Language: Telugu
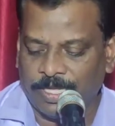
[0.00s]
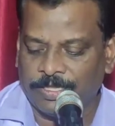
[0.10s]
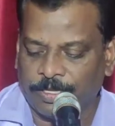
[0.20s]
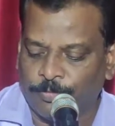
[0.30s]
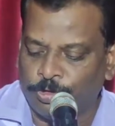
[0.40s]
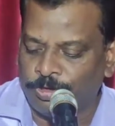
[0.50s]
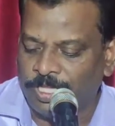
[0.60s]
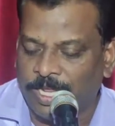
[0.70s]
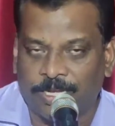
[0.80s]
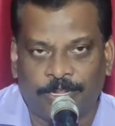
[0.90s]
అంతకుముందు
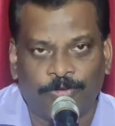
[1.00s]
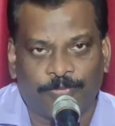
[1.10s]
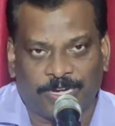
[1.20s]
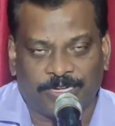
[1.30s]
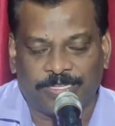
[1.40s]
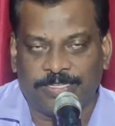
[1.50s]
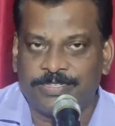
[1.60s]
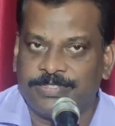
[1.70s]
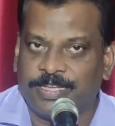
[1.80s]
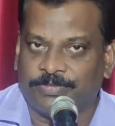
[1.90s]
దినాన్ని నేను ప్రకటన
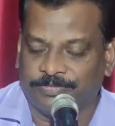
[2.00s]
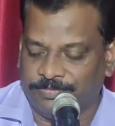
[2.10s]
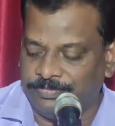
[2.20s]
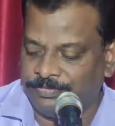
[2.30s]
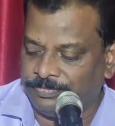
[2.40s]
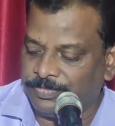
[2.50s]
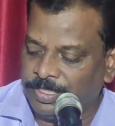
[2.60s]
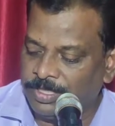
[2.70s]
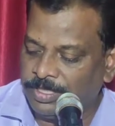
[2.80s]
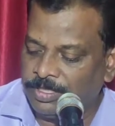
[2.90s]
చేశాను
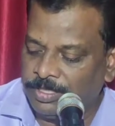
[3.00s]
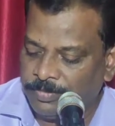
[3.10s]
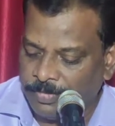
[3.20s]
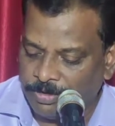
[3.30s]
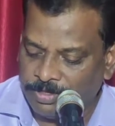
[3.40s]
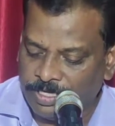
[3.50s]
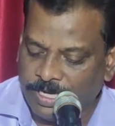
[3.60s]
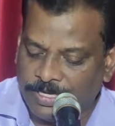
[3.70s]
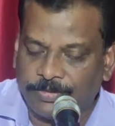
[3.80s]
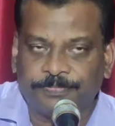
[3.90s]
మరొక
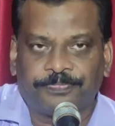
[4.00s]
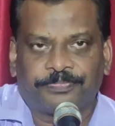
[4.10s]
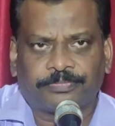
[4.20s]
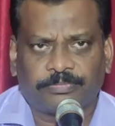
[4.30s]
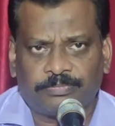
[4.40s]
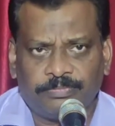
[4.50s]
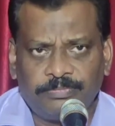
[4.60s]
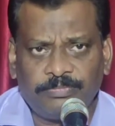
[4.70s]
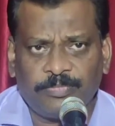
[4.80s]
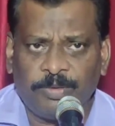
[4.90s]
దినాన
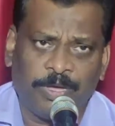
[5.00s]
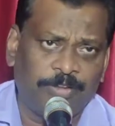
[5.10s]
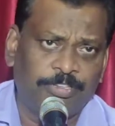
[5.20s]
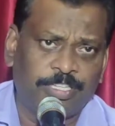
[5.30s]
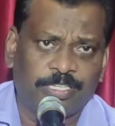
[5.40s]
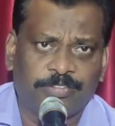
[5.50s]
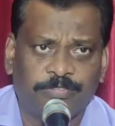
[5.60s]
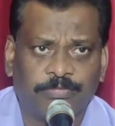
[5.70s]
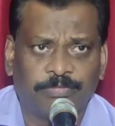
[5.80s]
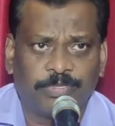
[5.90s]
మరి
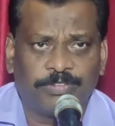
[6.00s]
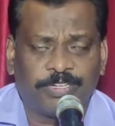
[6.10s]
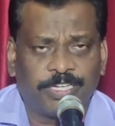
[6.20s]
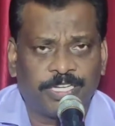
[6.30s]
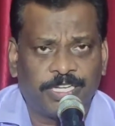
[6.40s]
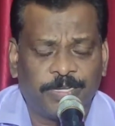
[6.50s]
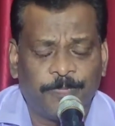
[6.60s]
విశేషం ఏమిటంటే